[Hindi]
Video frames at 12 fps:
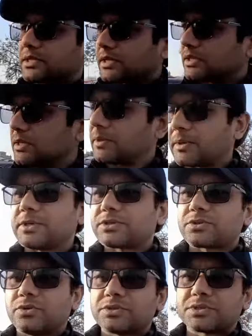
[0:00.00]
देखते हैं हमारे
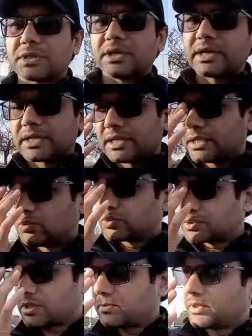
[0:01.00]
पास कौन सी गाड़ी है
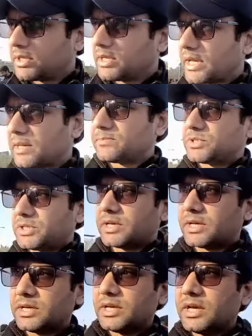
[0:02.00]
दूसरी भी एम जी
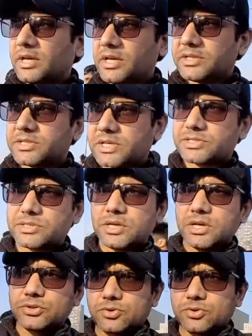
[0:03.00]
है ट्रॉफी